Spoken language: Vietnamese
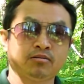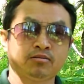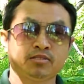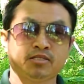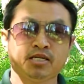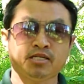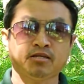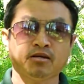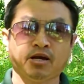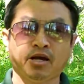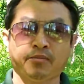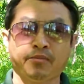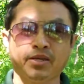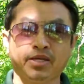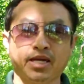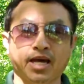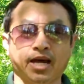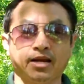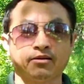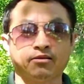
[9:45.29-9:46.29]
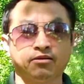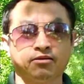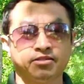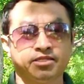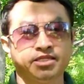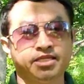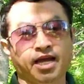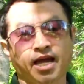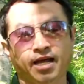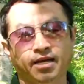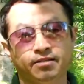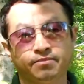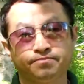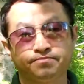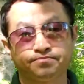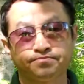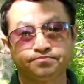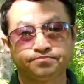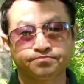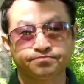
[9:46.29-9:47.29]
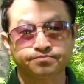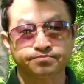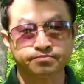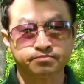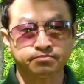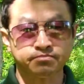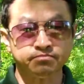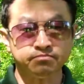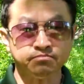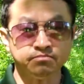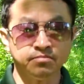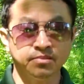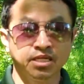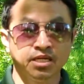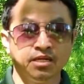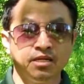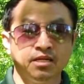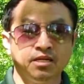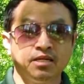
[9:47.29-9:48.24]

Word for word: tới cho America nó là tí giả dạ.